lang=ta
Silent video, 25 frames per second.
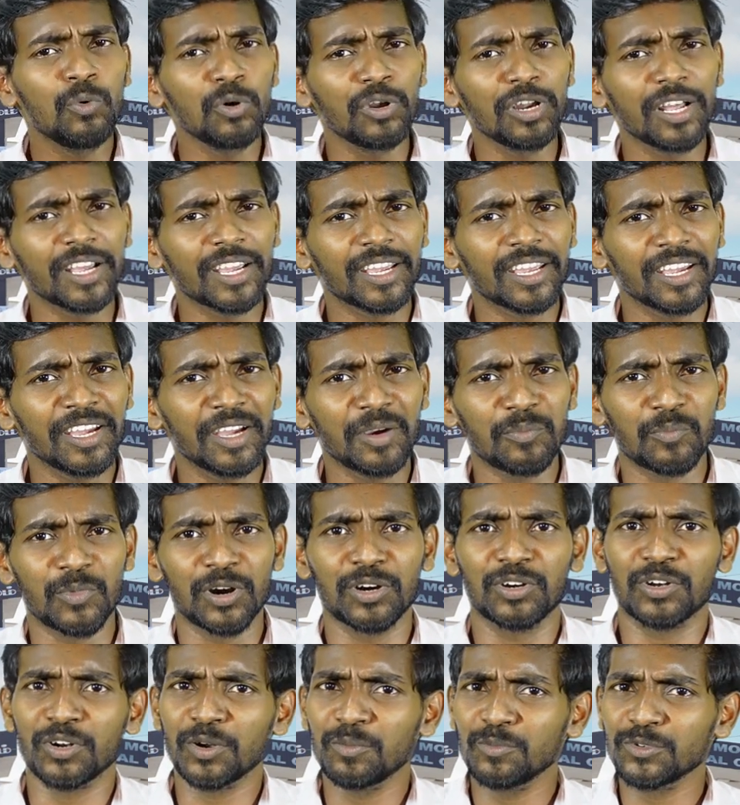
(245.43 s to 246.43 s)
உருக்கு
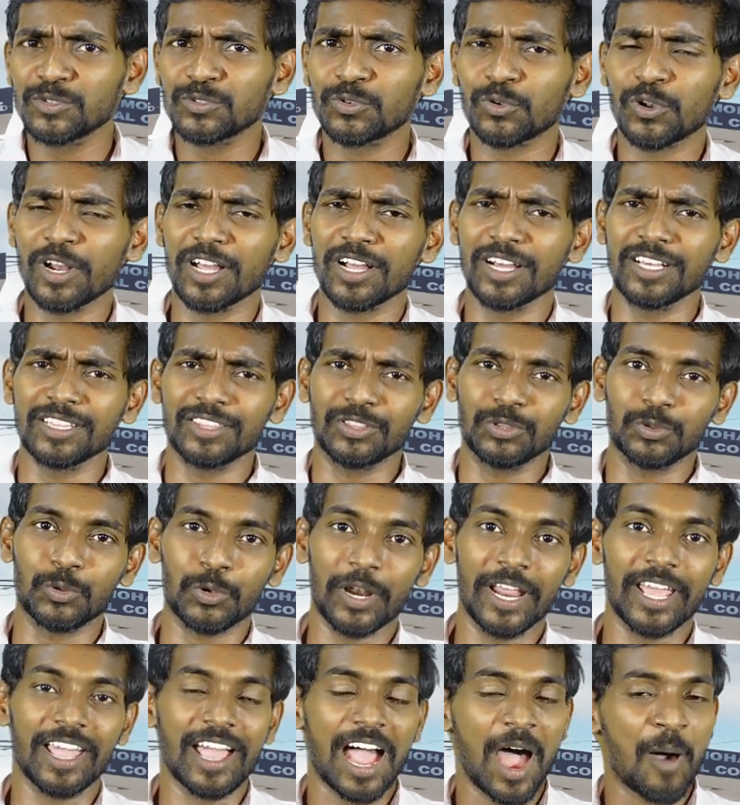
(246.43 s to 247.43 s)
மற்றும்
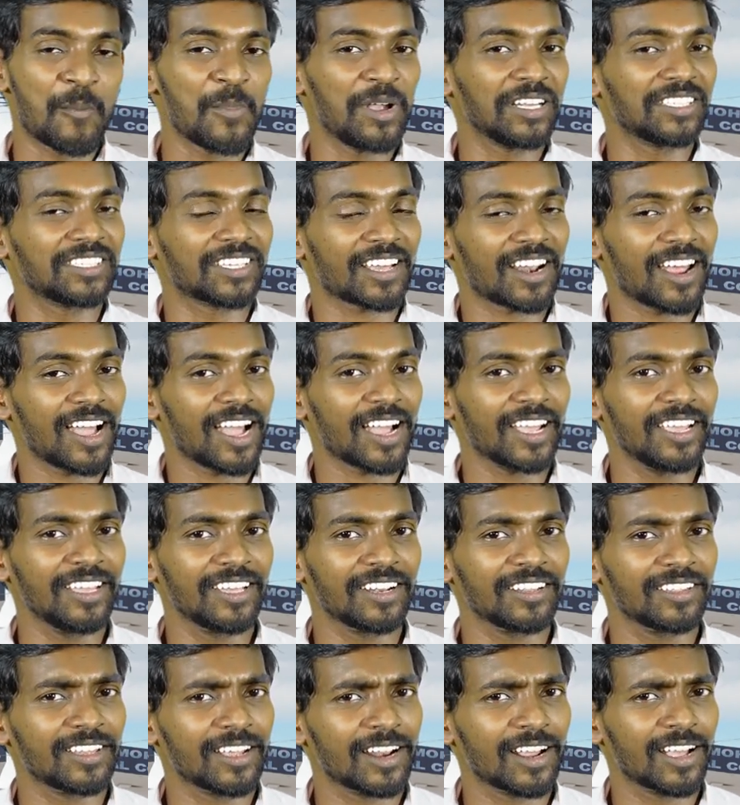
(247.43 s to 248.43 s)
சுரங்கத்துறை அமைச்சராக
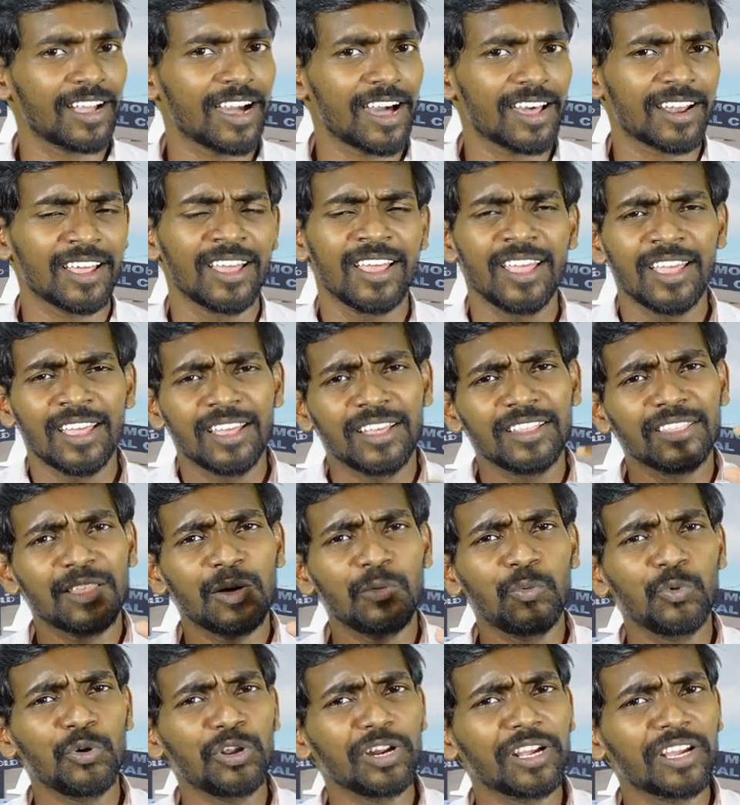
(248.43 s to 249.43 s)
இருந்திருக்கார்
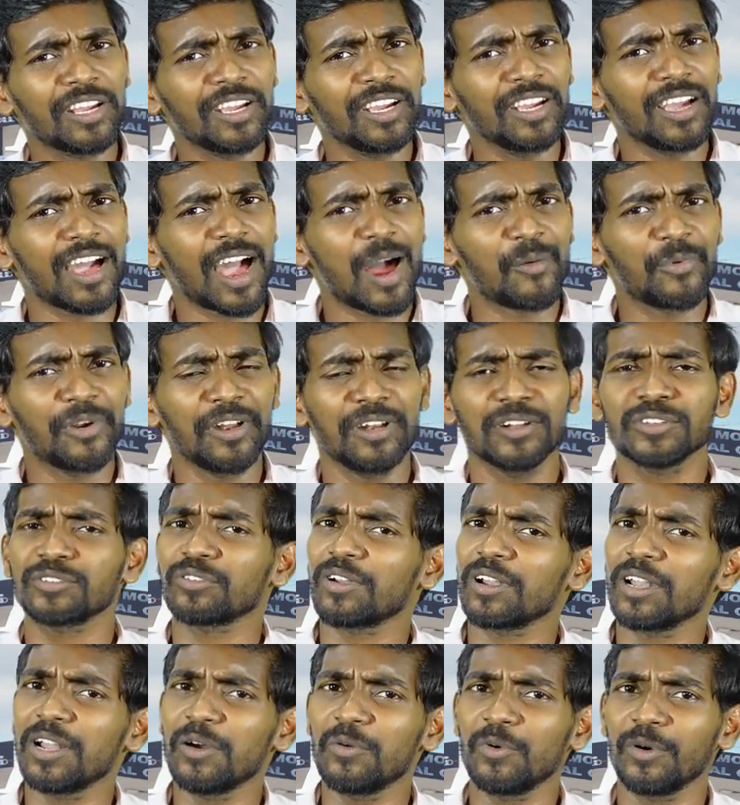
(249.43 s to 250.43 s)
இந்த உருக்கு அப்படின்னு
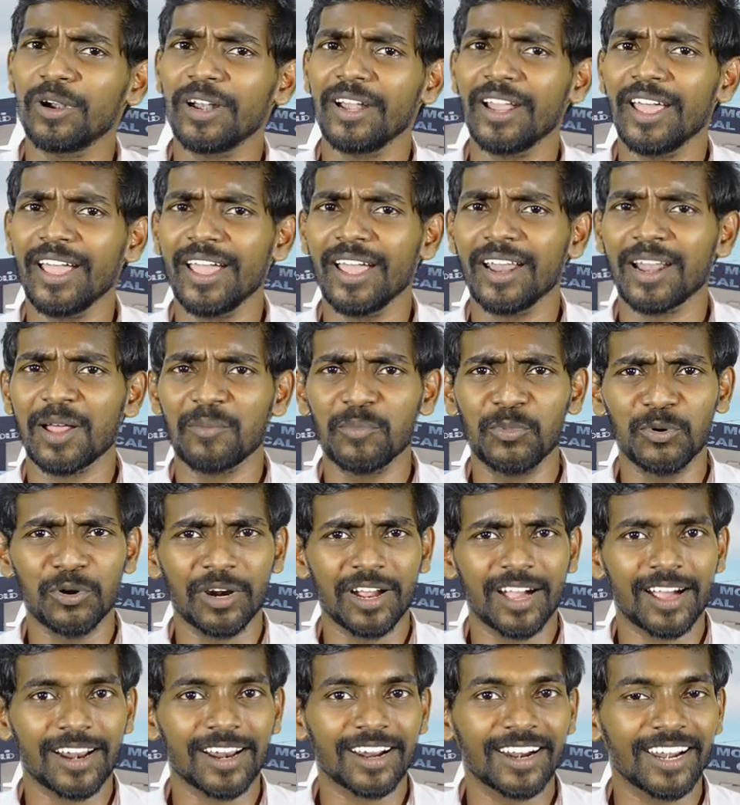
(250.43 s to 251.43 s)
சொன்ன உடனே
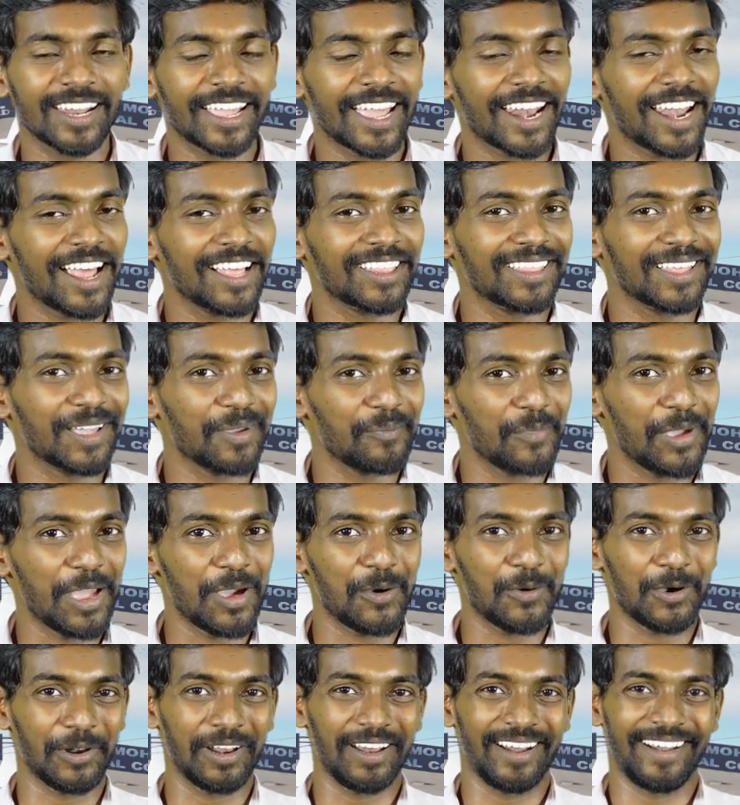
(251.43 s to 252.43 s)
நம்பூருக்காரங்களுக்கு எல்லாத்துக்குமே
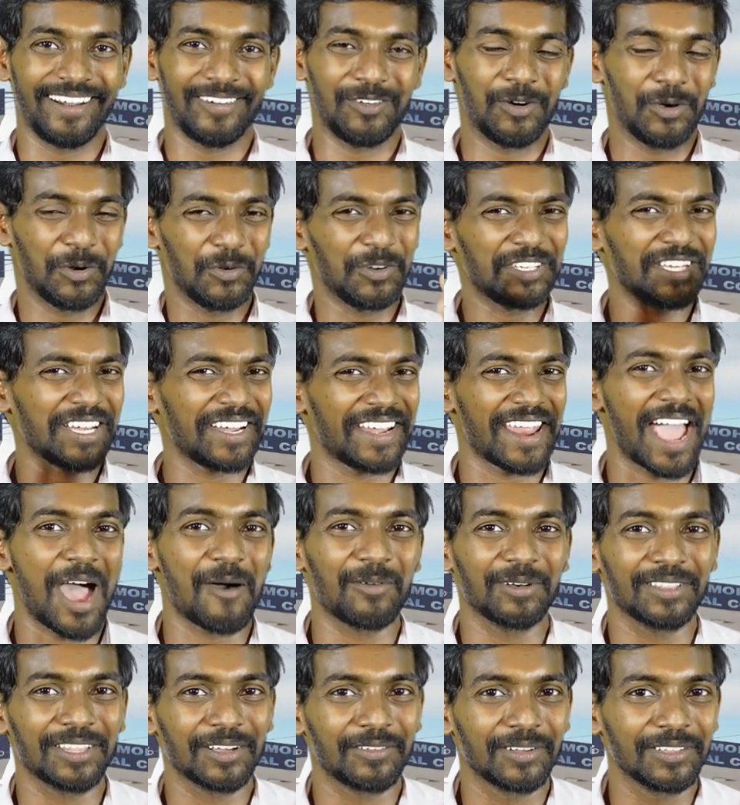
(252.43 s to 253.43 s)
ஒரு ஒரு விஷயம்
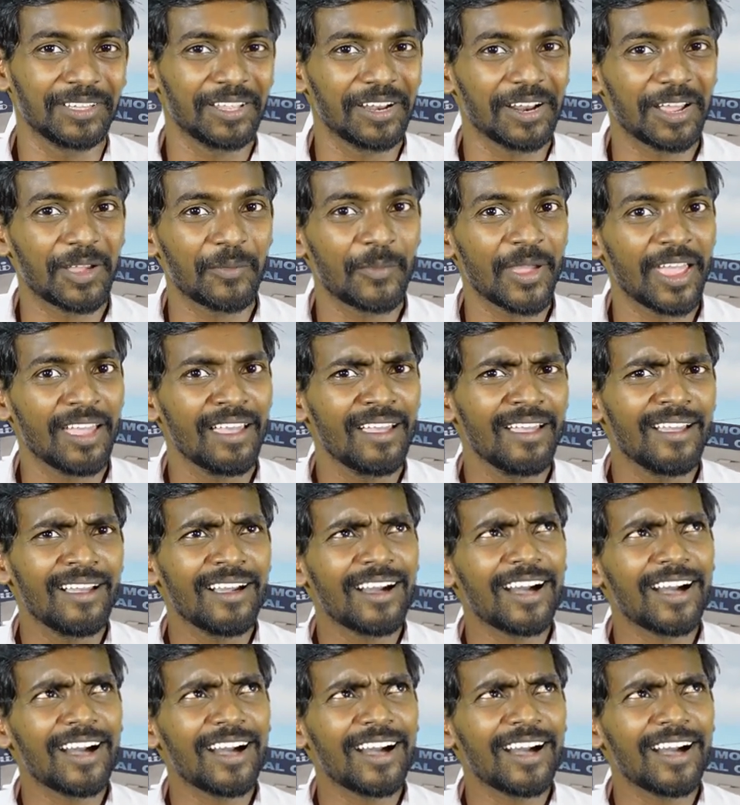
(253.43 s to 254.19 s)
ஞாபகத்துக்கு வந்திருக்குமே